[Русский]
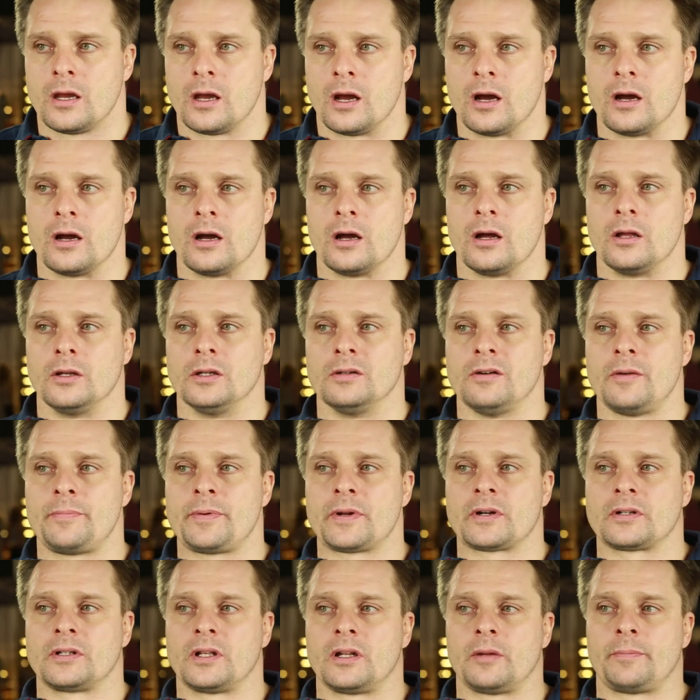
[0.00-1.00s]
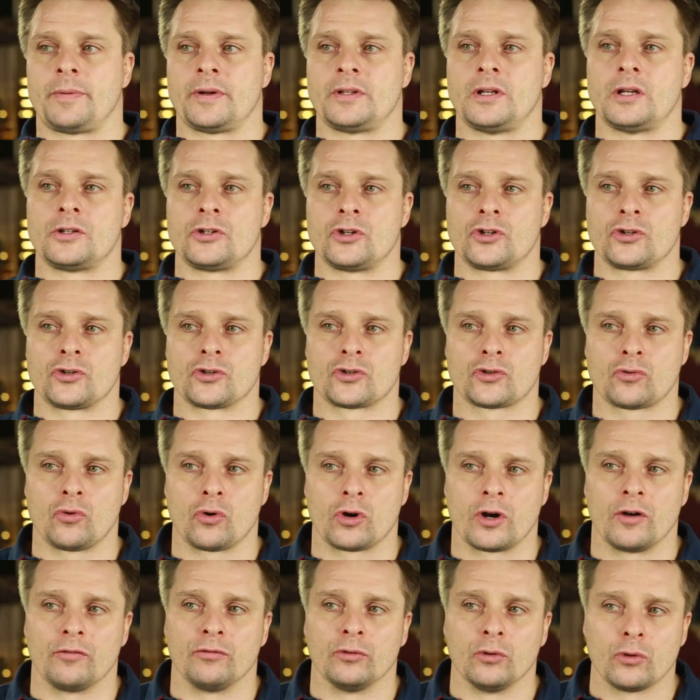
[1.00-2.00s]
А, Но, ну, во-первых, надо понять еще,
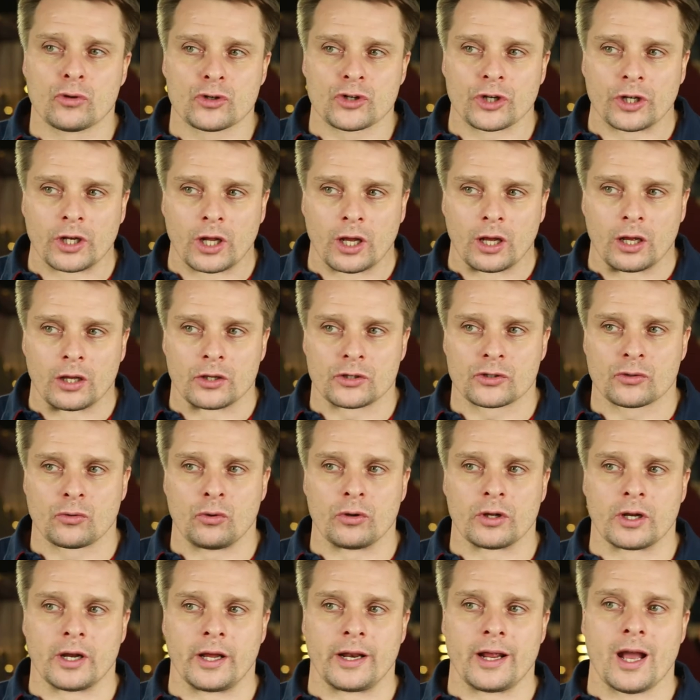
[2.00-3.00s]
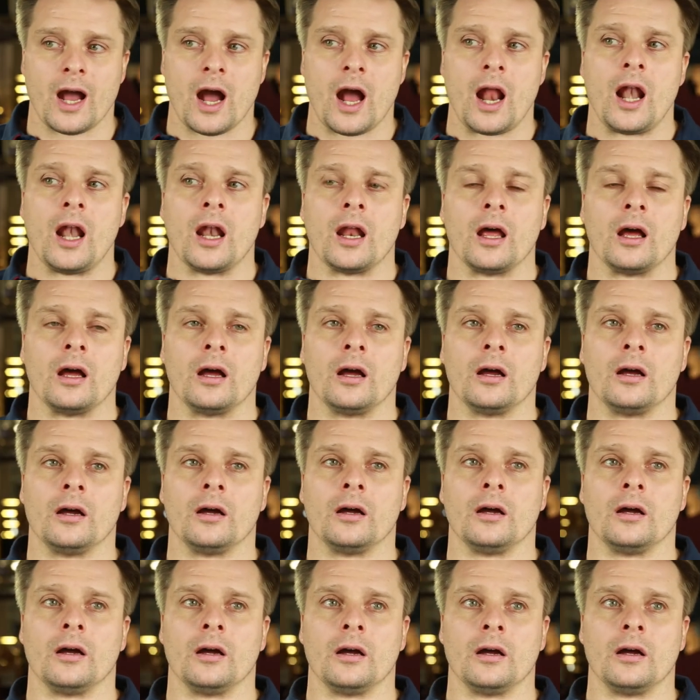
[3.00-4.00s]
сколько вложено, сколько реально
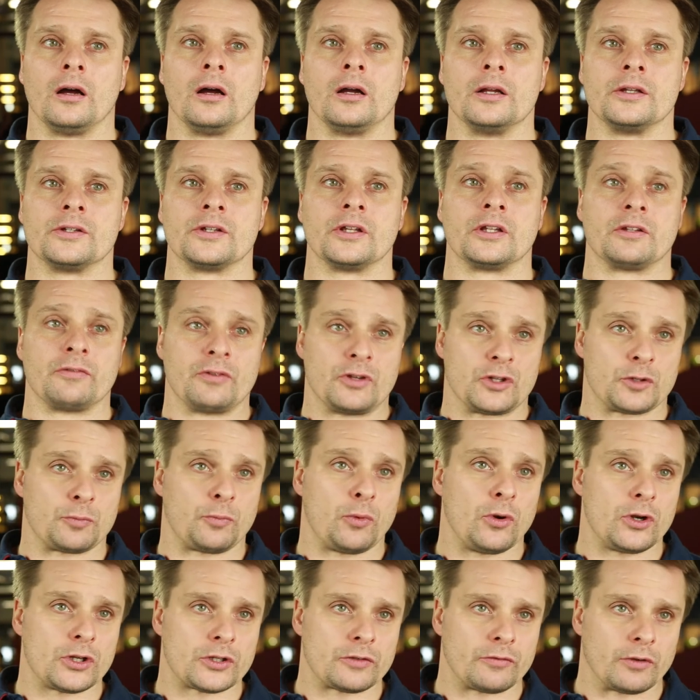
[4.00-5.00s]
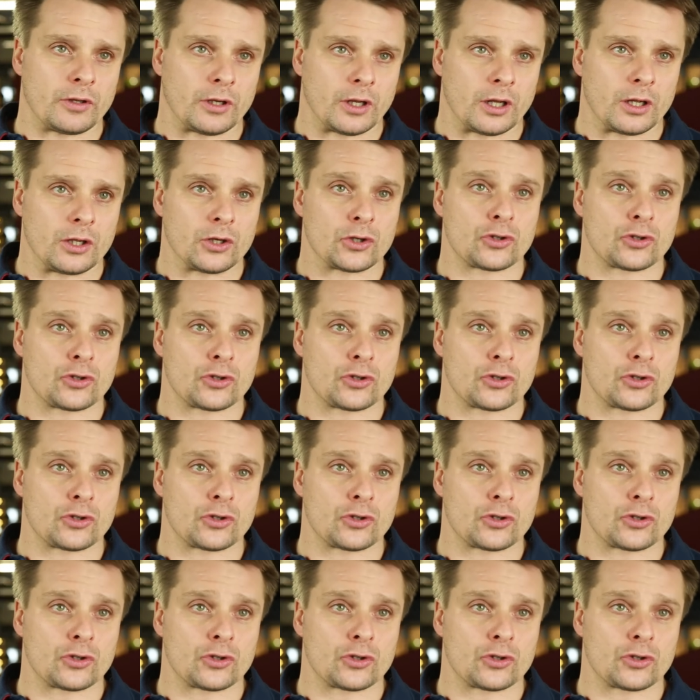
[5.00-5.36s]
а, из этого использовано,